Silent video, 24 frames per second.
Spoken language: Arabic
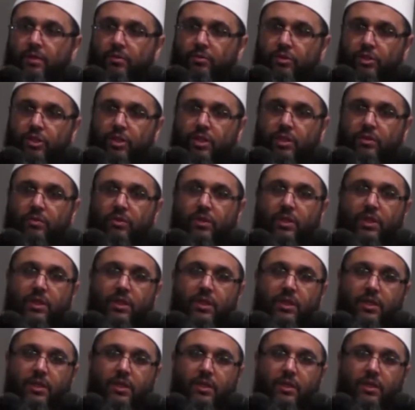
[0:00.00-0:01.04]
واشهد ان
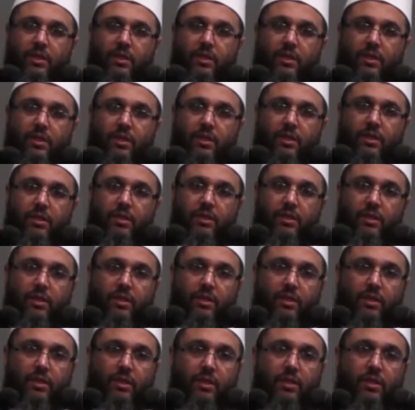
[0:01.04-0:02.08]
لا اله الا
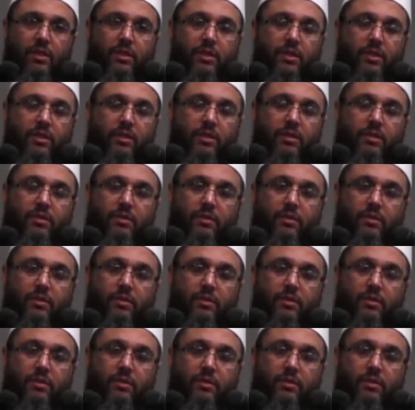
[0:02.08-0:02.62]
الله